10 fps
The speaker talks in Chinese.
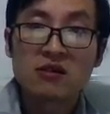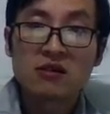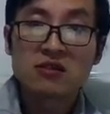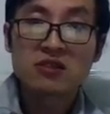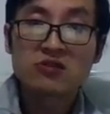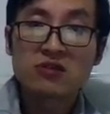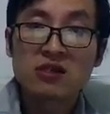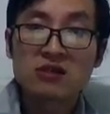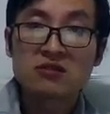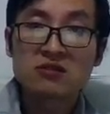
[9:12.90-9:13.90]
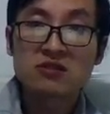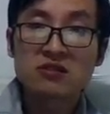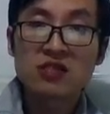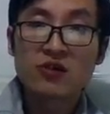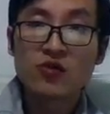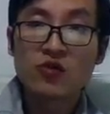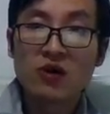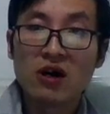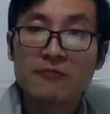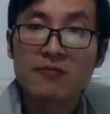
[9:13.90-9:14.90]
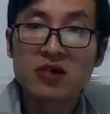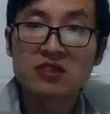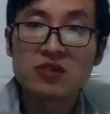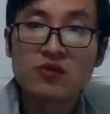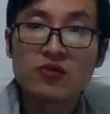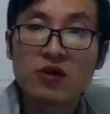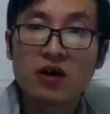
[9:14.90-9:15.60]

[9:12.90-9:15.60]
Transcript: 这种叫指向欲望本身的欲望。